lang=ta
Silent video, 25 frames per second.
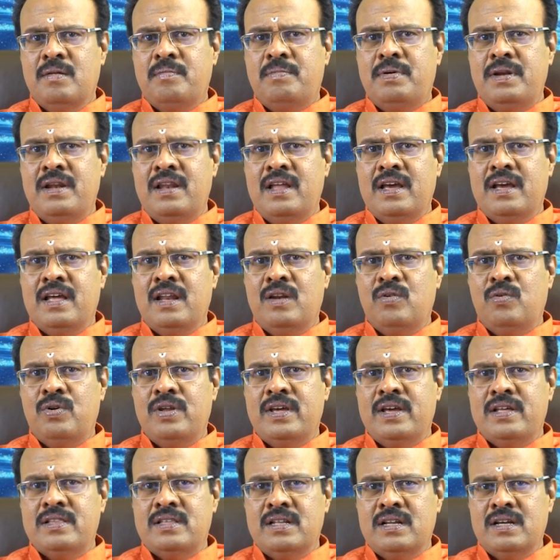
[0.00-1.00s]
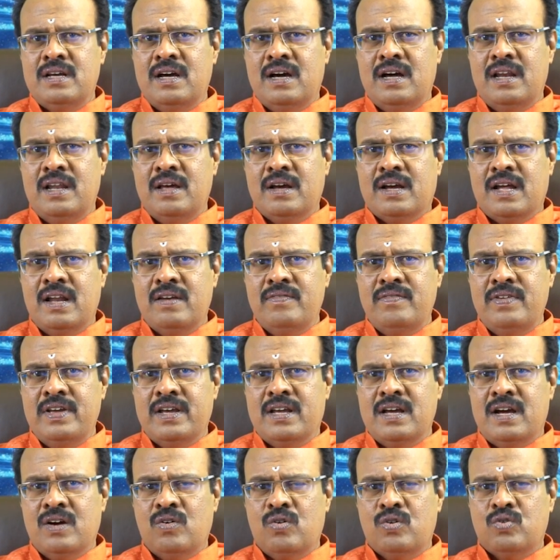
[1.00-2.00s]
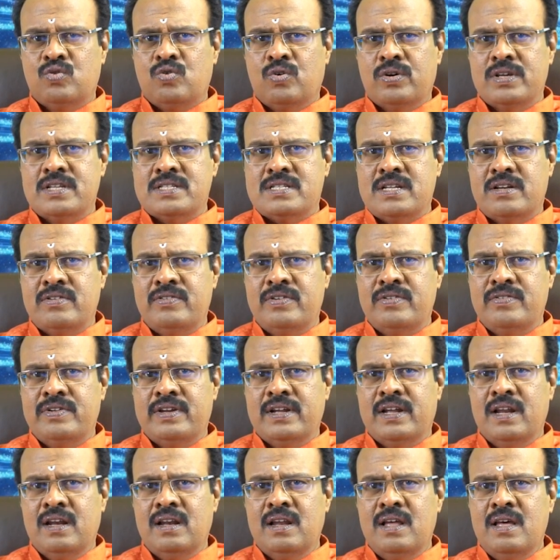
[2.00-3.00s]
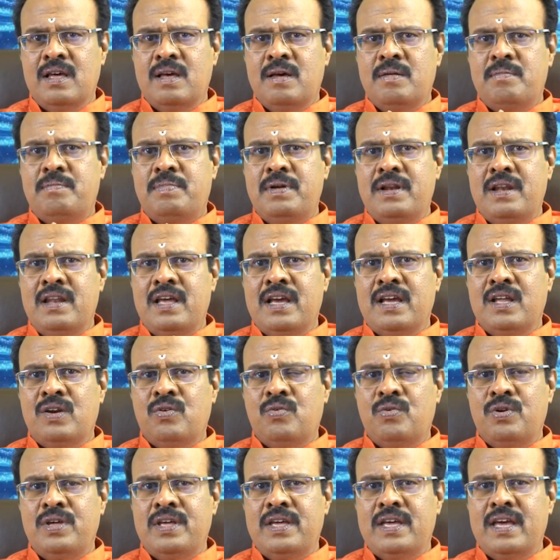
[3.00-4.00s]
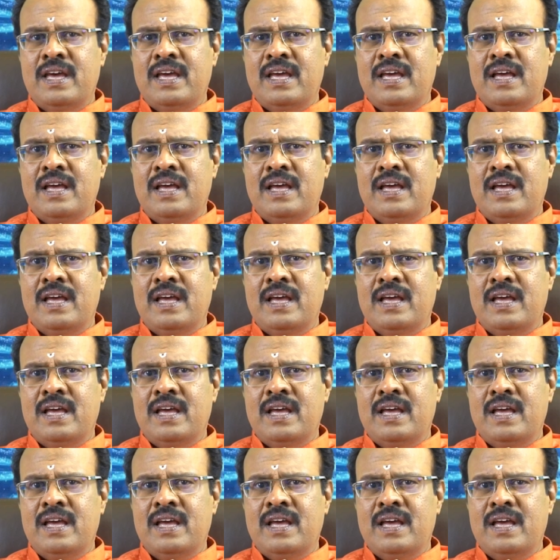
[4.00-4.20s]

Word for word: பிள்ளைகளுடைய எதிர்கால கல்விக்காக ஒரு தொகையை செலவிடுவீர்கள் பிள்ளைகளுடைய